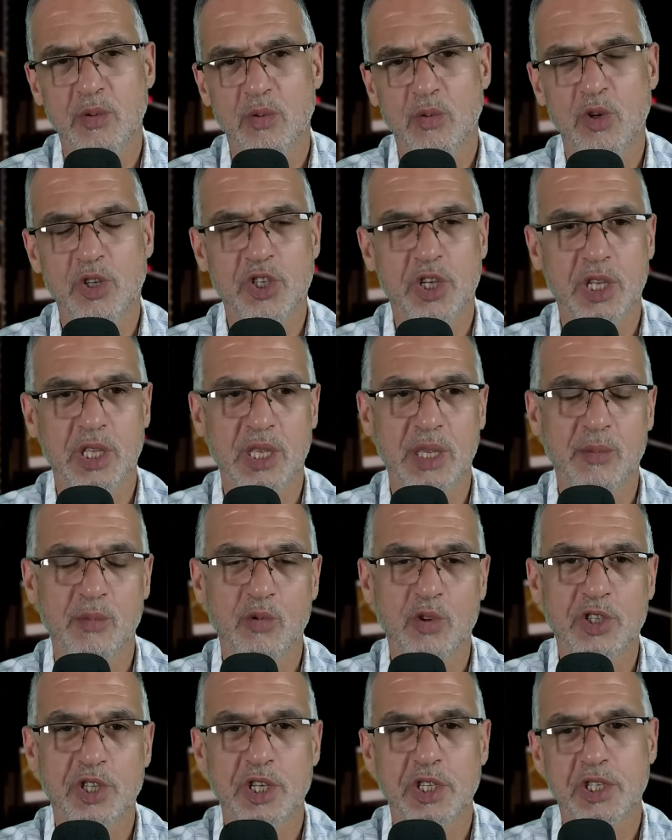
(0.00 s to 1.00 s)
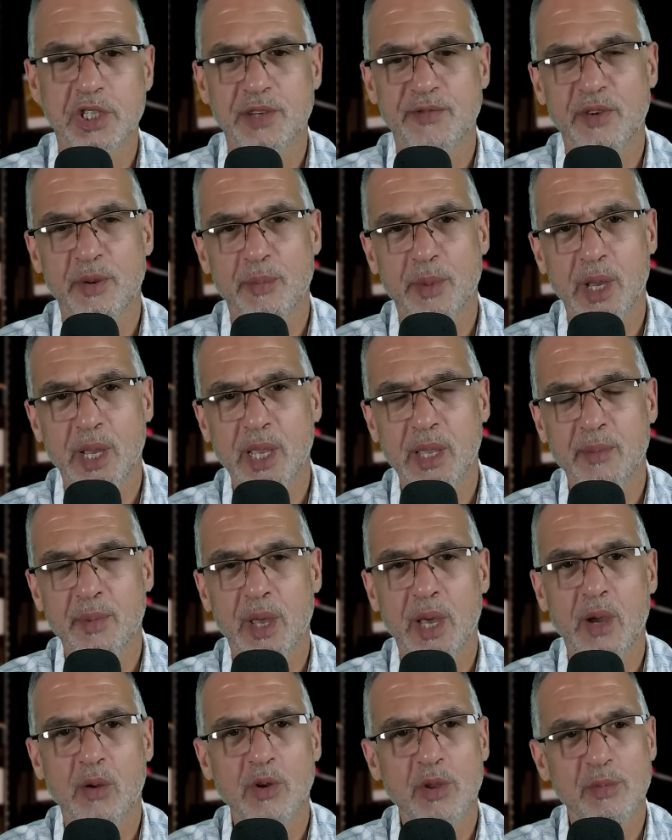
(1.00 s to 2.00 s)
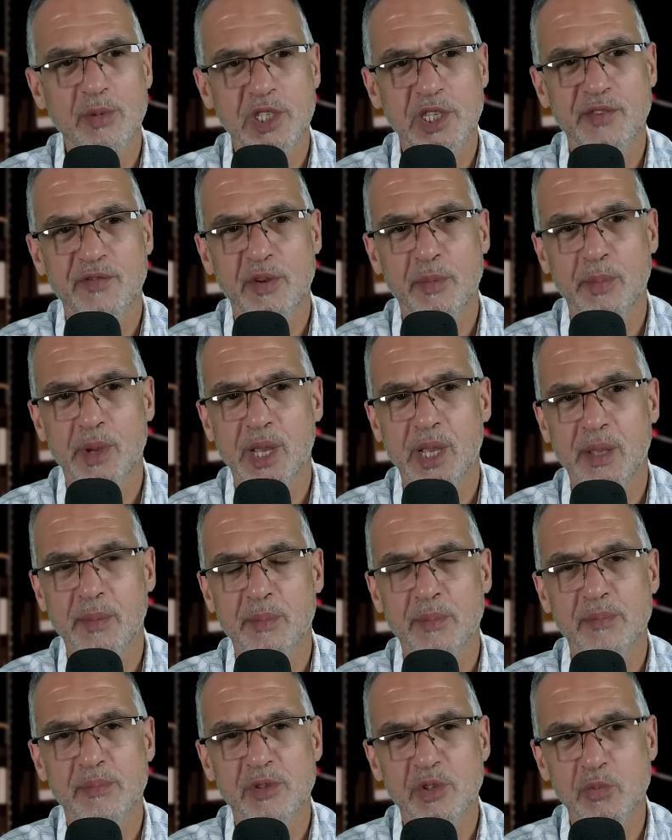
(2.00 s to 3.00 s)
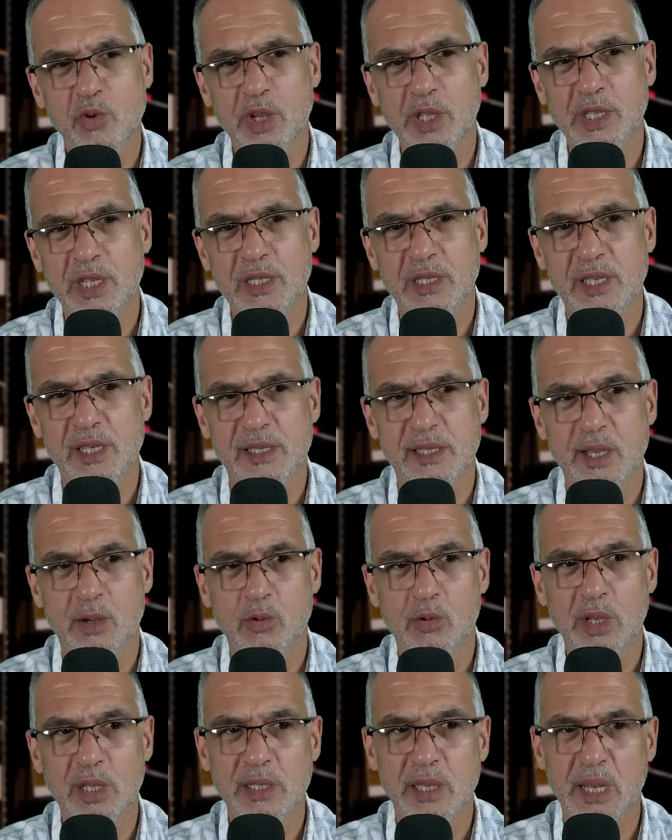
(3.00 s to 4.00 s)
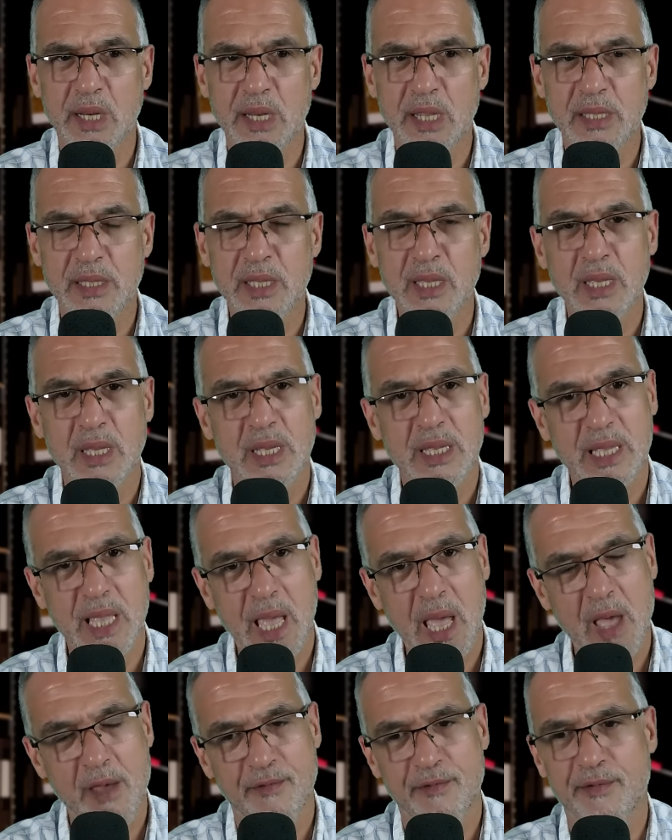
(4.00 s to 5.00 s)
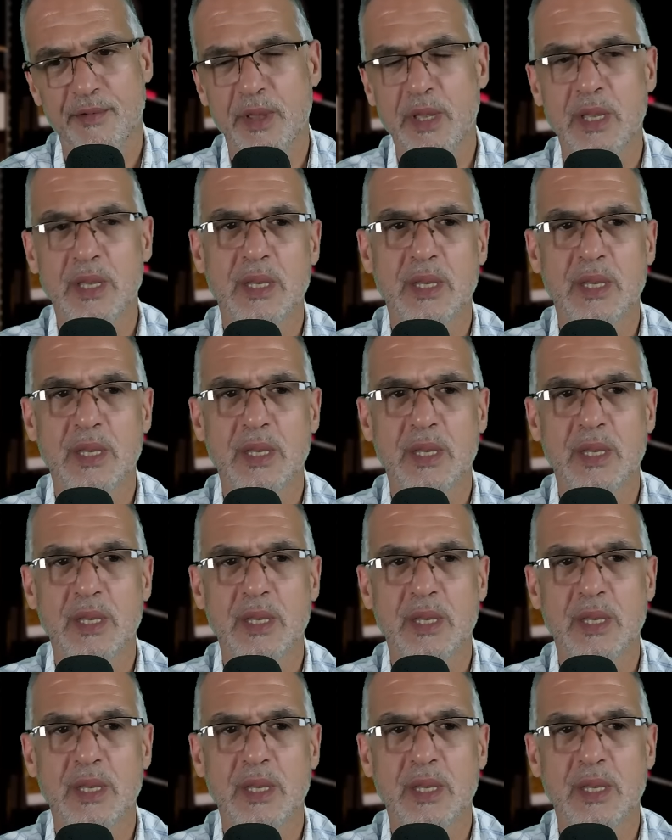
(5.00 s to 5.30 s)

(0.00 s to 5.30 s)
واش قديم واش هذا الشيء في المغرب لا ماشي في المغرب مجموعه ديال التساؤلات خلاتني نخاف